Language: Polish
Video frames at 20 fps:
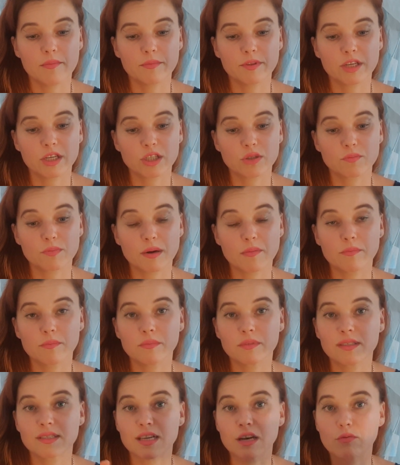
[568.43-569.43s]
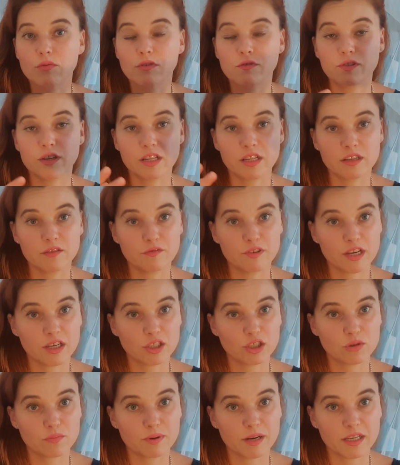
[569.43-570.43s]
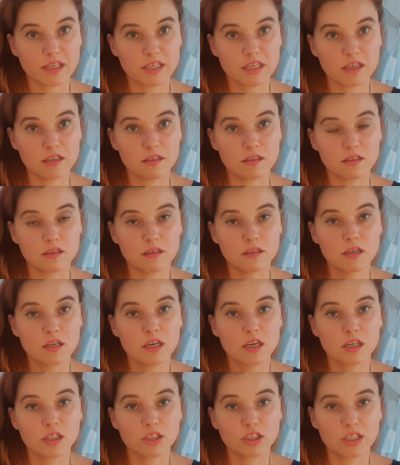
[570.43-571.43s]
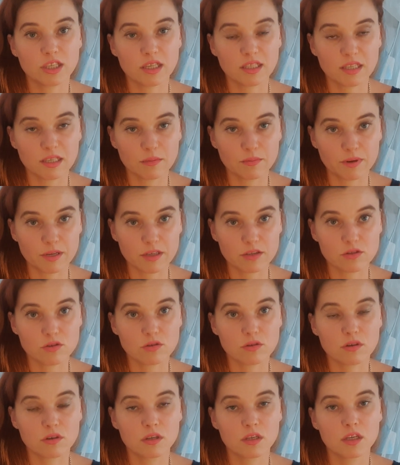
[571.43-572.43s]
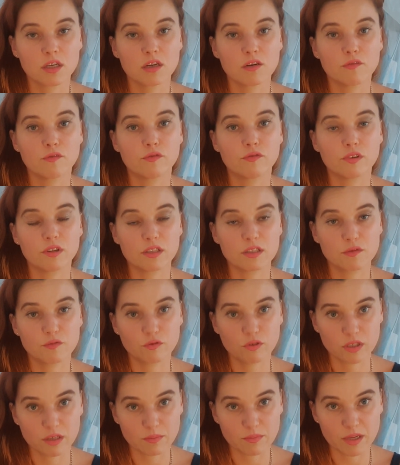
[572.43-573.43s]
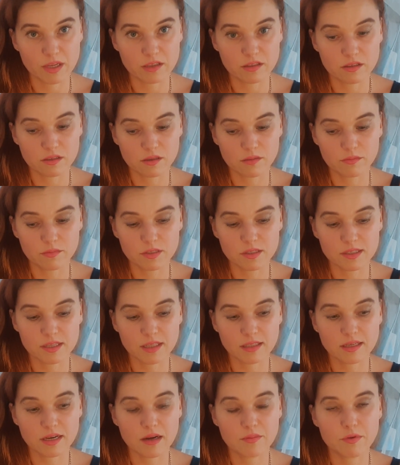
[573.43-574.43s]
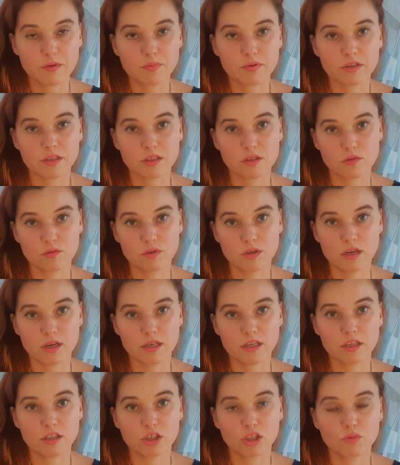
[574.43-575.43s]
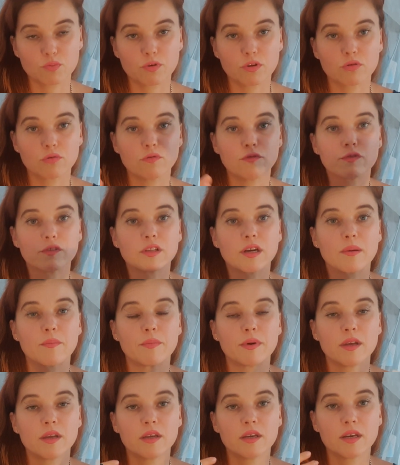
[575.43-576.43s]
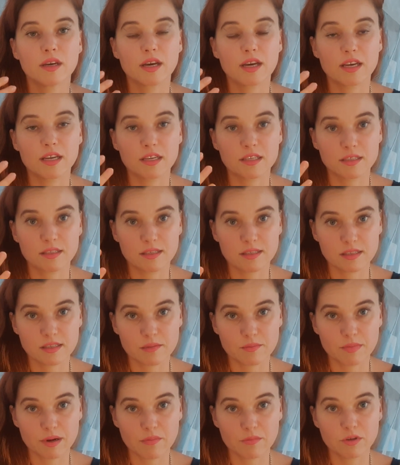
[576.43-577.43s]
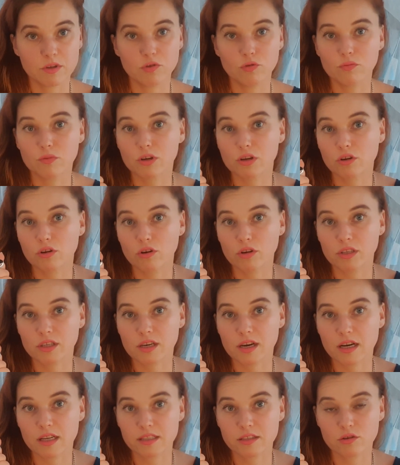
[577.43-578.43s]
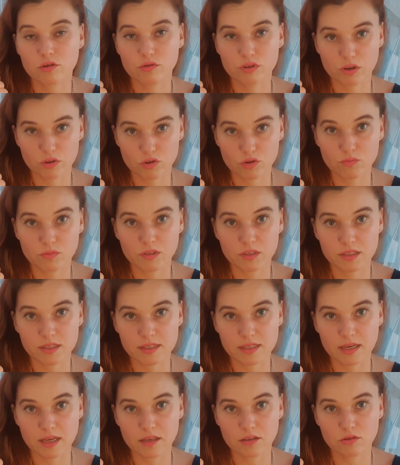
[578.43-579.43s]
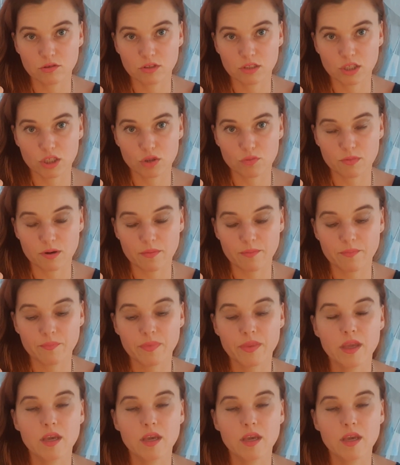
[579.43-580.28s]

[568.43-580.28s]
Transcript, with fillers: Też mam całe większe pakiety, gdzie ja tak bardzo z fundamentem, z datami pracuję i też porównam e, z systemami numerologia, astrologia, human design, to też mam.